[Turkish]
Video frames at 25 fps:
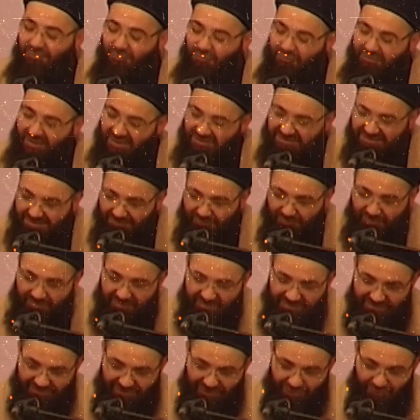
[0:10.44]
bittin diyor.
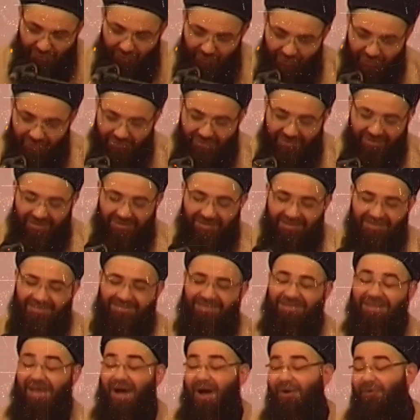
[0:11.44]
ya adam
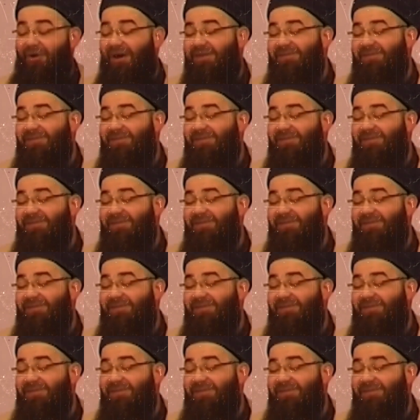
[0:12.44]
zaten